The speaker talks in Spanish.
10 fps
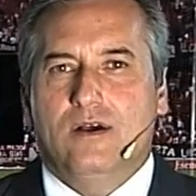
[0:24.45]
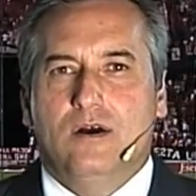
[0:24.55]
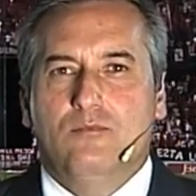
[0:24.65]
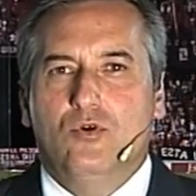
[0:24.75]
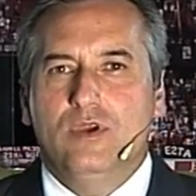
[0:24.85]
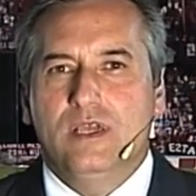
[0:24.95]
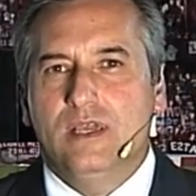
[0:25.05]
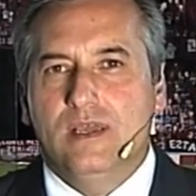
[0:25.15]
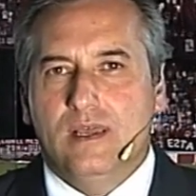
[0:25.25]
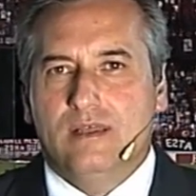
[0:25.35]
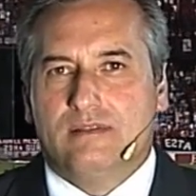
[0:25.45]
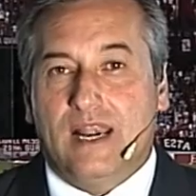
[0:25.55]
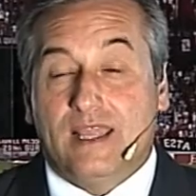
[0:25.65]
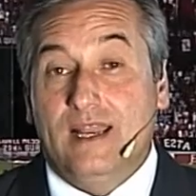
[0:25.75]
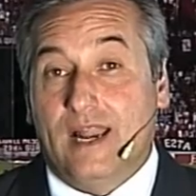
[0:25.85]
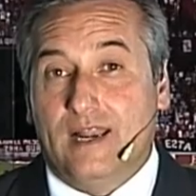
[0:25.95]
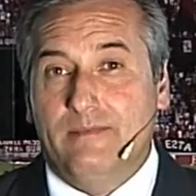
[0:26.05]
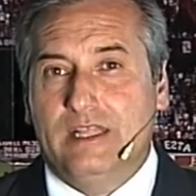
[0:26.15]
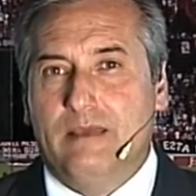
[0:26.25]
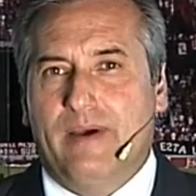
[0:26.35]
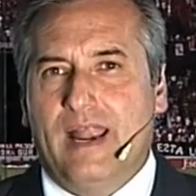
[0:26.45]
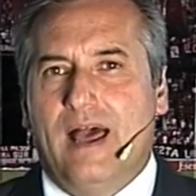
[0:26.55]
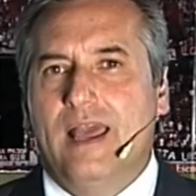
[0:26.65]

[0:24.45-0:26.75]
eh, muy eh, tranquila realmente para